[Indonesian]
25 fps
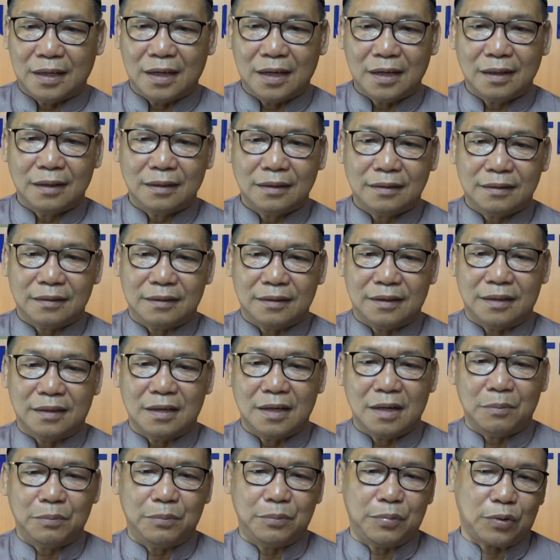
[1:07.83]
yang
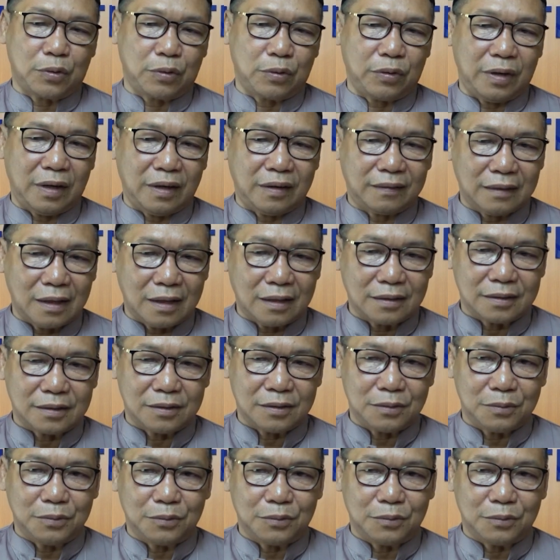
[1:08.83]
tidak prioritas